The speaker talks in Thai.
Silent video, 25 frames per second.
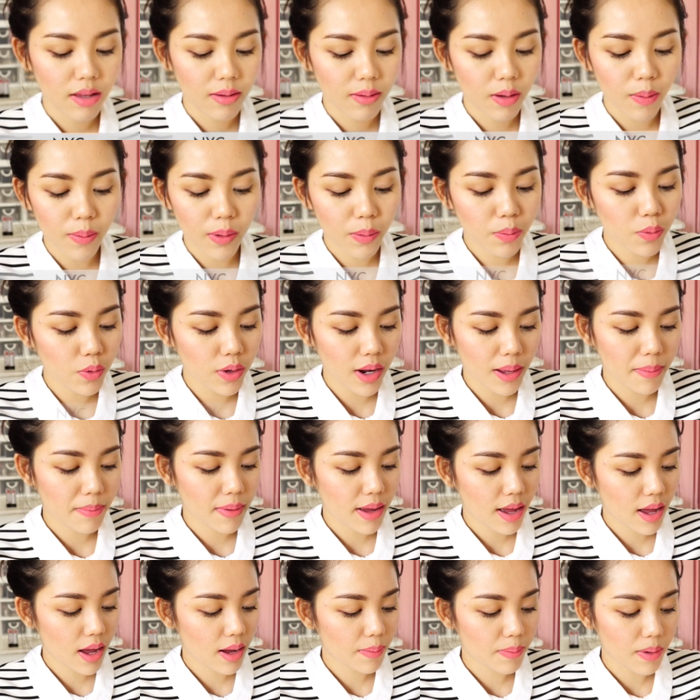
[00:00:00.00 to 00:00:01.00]
ก็ไม่ต้องพูดอะไร
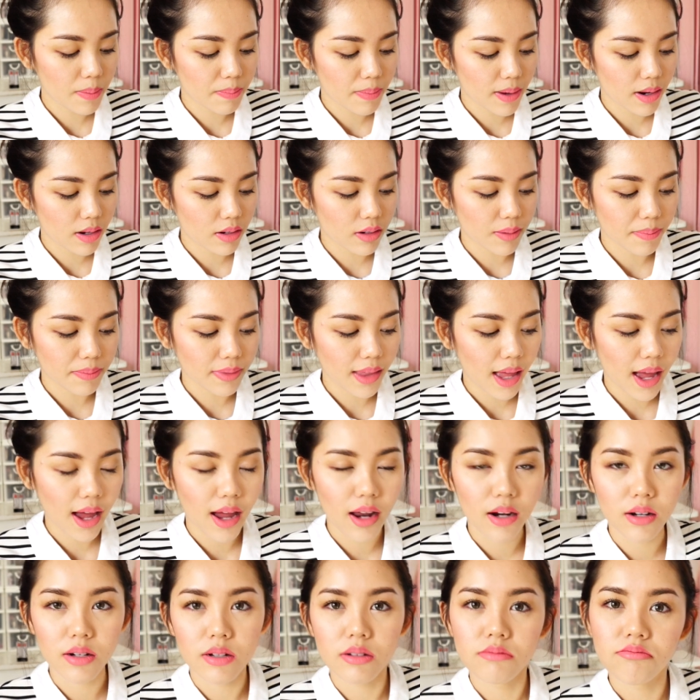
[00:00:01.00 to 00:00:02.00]
มากมันเป็นน้ำตา
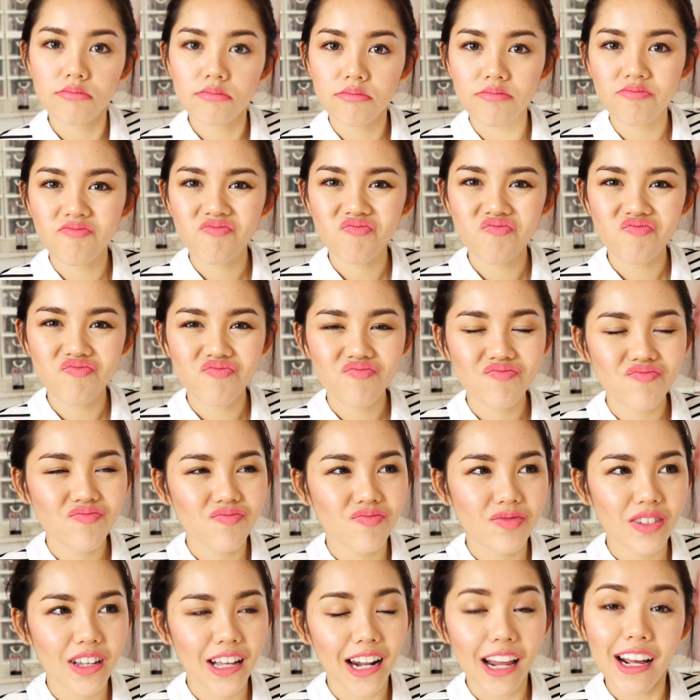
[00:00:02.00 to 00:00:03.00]
ล
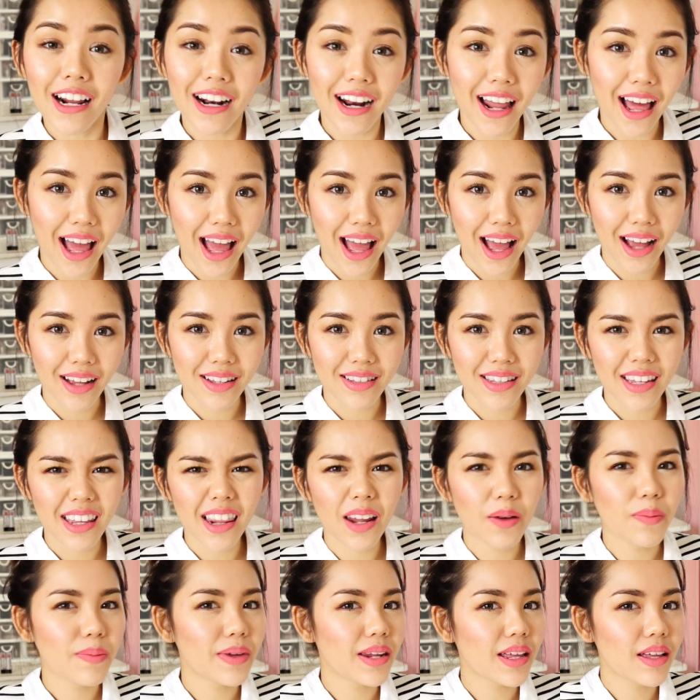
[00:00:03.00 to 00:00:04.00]
กลางๆที่
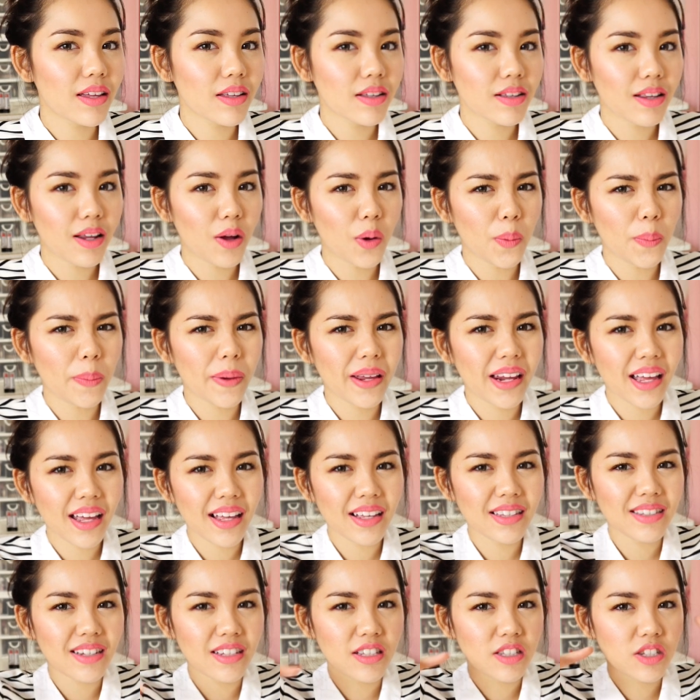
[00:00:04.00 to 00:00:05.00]
เราไม่ได้
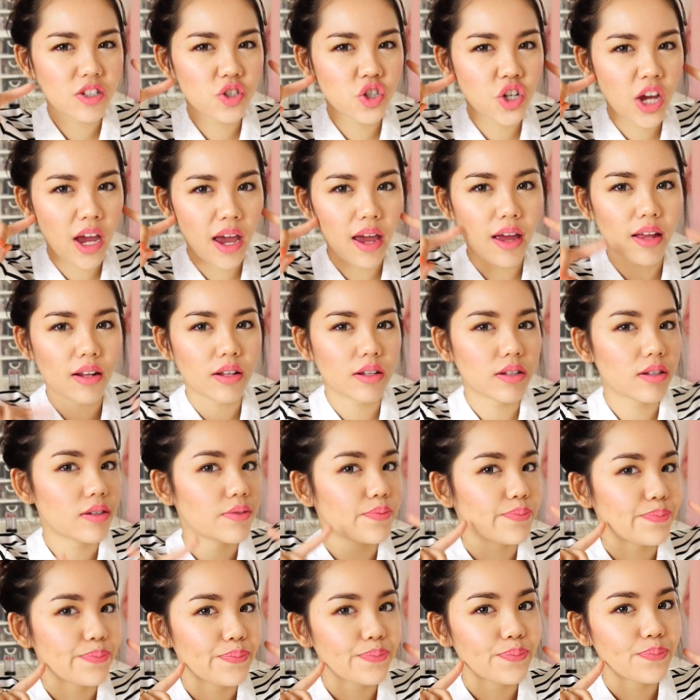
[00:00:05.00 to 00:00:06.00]
จะเฉด
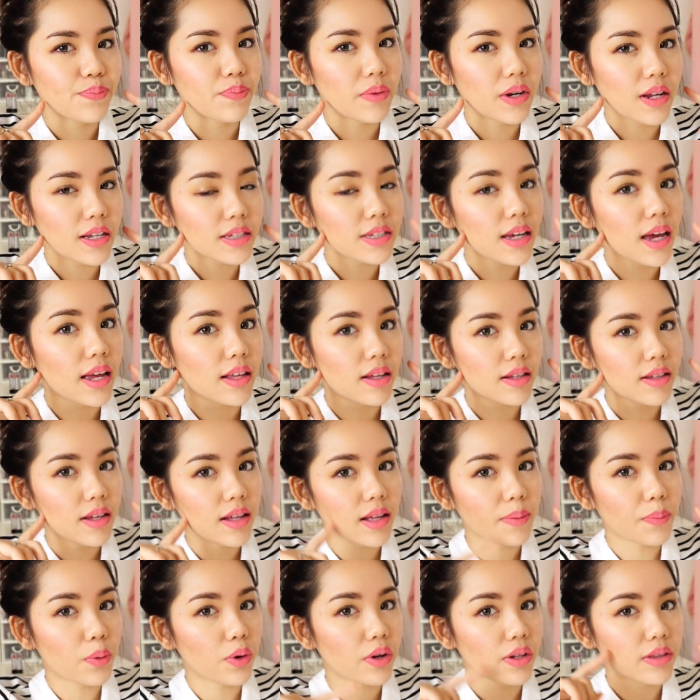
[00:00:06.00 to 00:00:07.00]
ไม่ได้เฉดอย่างนี้
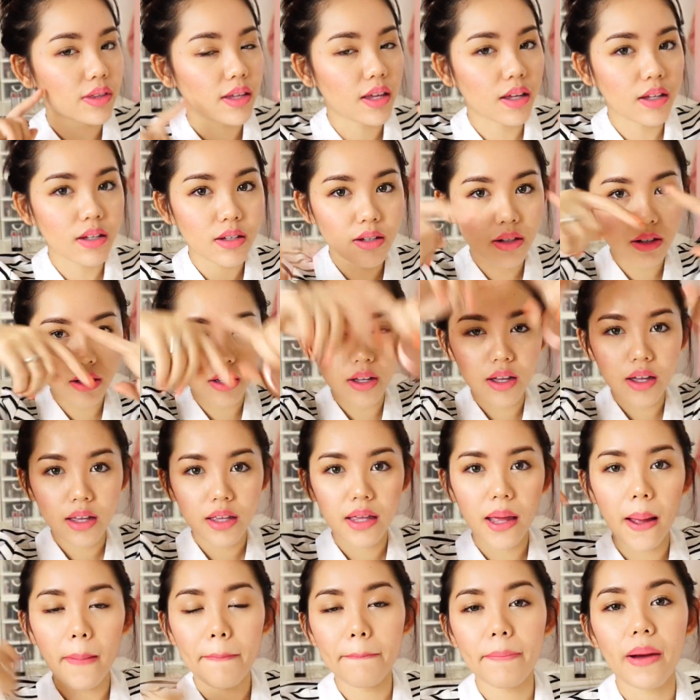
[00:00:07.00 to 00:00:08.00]
นะปกติคือ
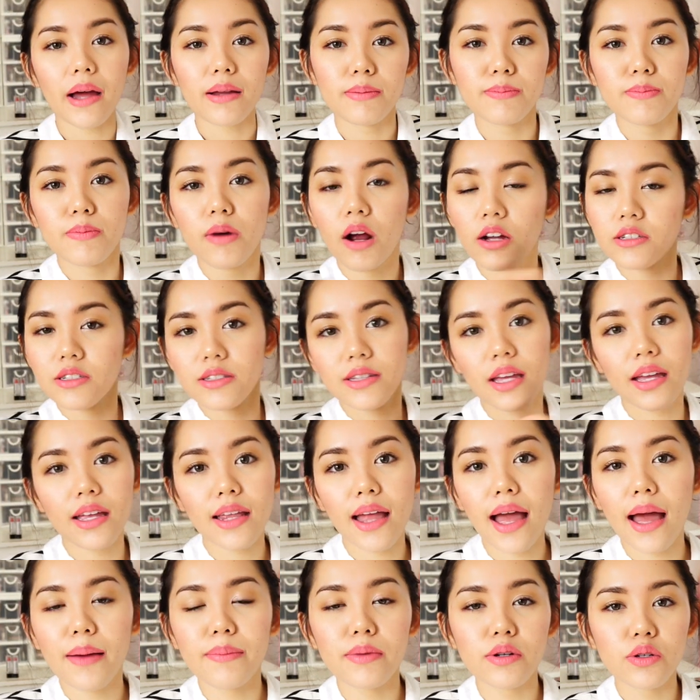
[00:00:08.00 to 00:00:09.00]
แค่ปัดบรอนซ์ให้ห
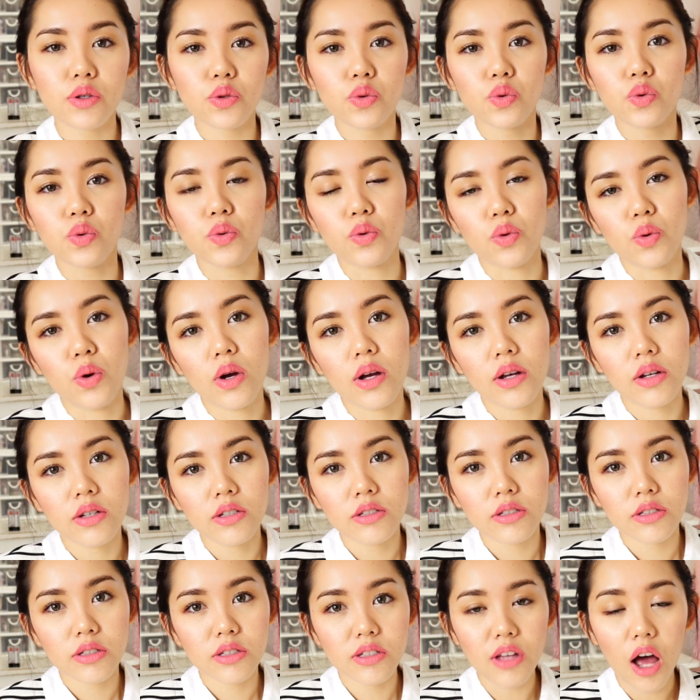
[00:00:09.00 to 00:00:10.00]
น้ามันดู
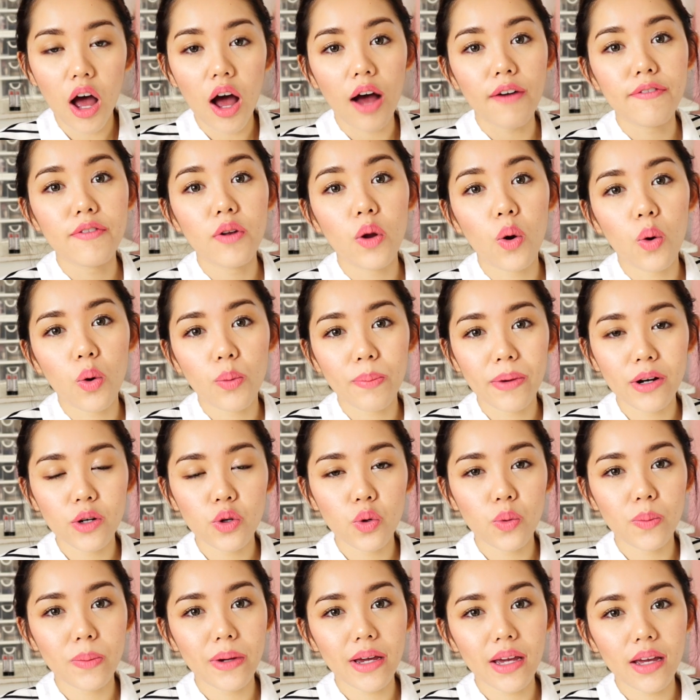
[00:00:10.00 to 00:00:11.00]
ซอฟลงมัน
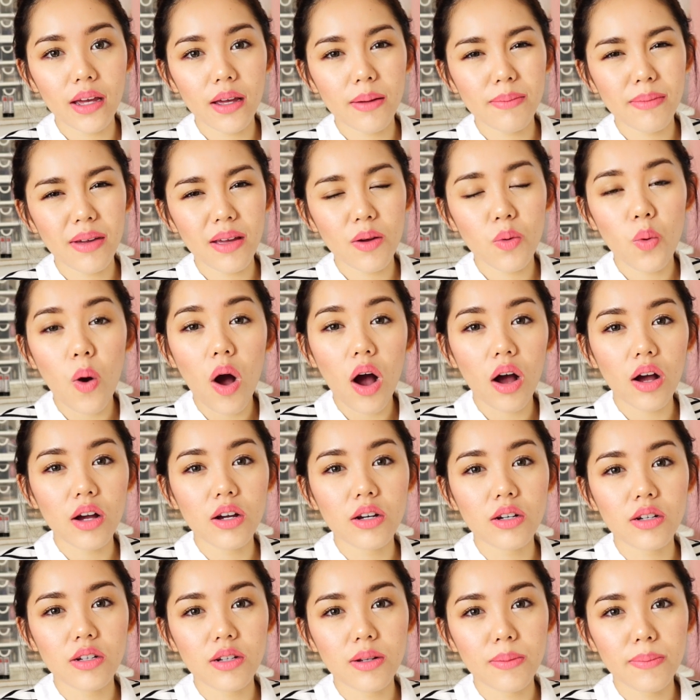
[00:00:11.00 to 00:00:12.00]
ดูไม่วอก
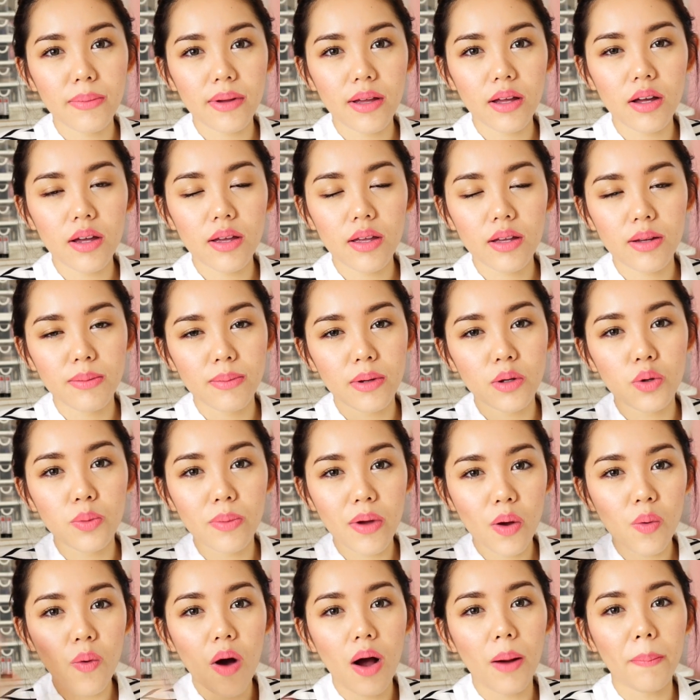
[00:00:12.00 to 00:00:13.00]
ขึ้นมันดู
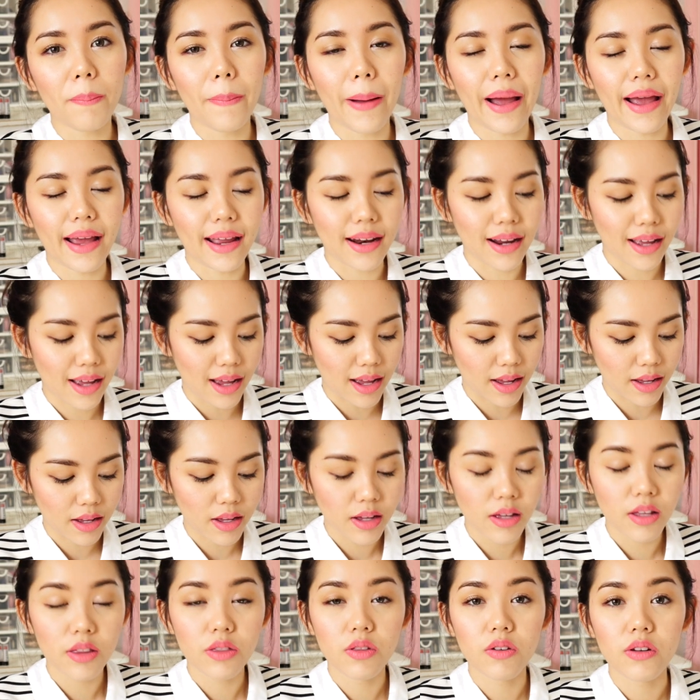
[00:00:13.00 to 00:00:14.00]
ไม่วอกไปนะคะ
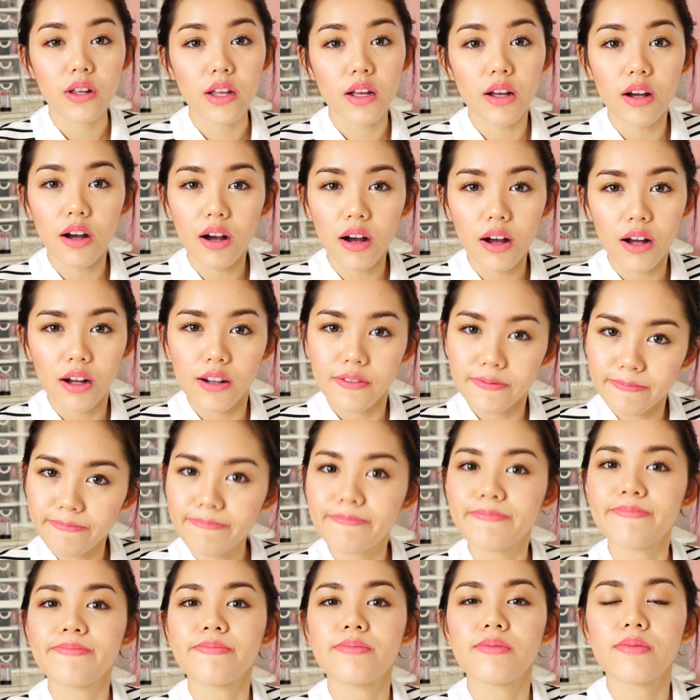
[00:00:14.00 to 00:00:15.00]
ตัวนี้ก็
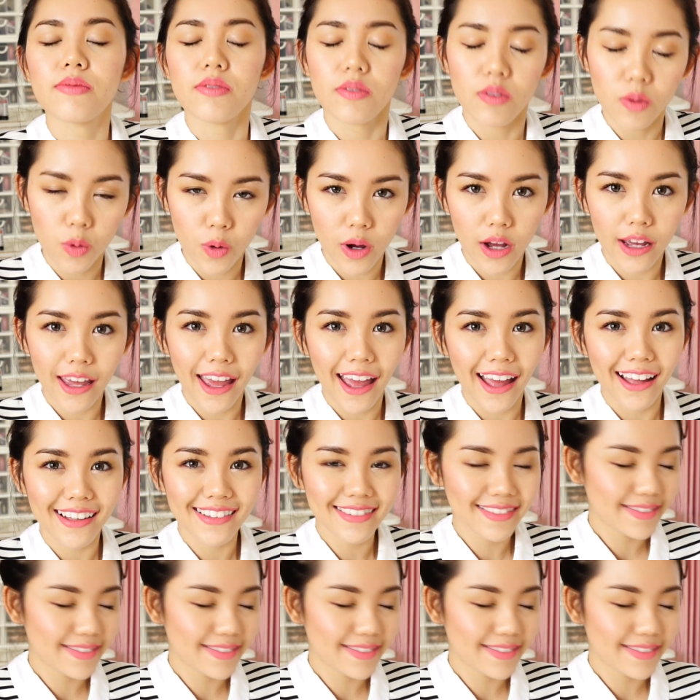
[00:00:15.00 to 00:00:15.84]
เวิร์คค่ะ